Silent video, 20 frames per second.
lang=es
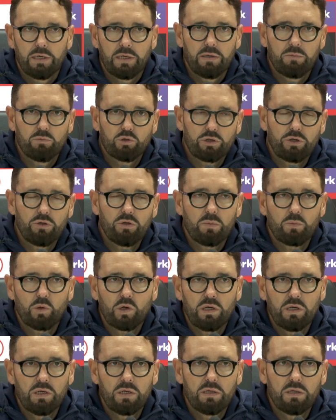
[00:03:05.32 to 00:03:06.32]
hemos ido a
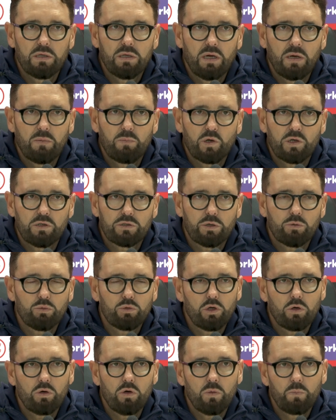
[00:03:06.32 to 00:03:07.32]
por, el, por el
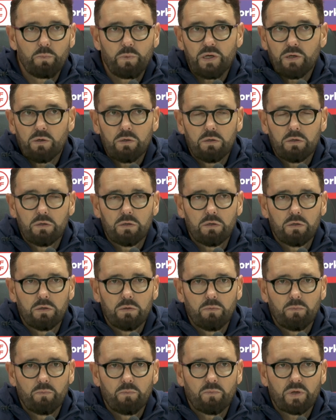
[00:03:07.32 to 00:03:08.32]
segundo gol, pero
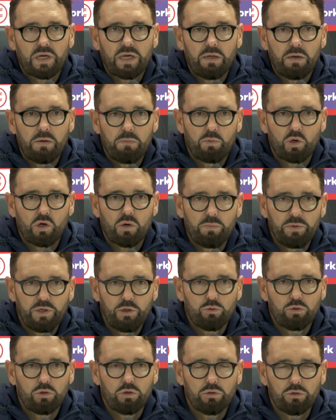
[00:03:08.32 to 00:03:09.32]
quedaban pocos
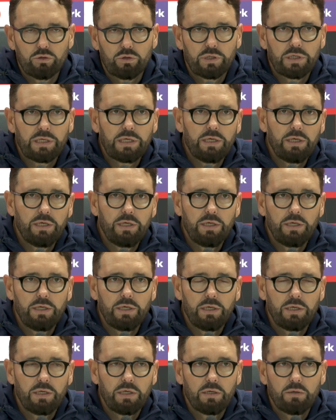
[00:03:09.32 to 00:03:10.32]
minutos
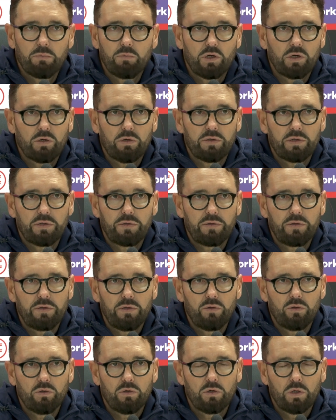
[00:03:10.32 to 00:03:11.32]
y bueno, he
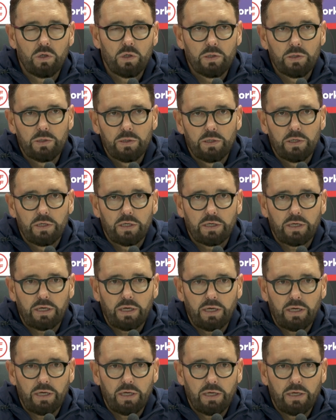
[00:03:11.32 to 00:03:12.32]
decidido
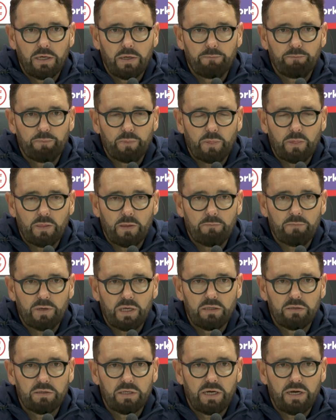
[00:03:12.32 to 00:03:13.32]
que,
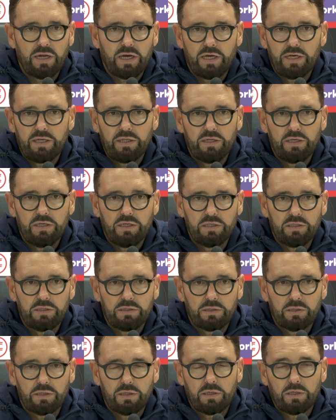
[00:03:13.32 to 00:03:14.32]
que entrara
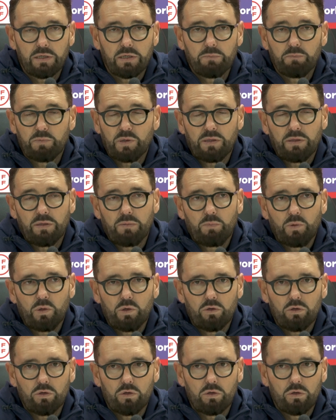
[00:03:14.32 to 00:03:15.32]
Guedes, eh, en principio
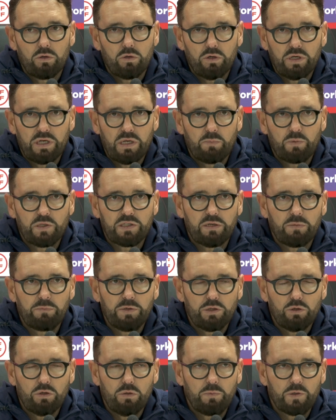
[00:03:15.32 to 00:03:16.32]
no, no, era el
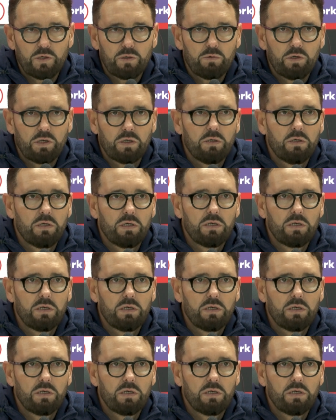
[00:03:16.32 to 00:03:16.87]
pensamiento, pero bueno,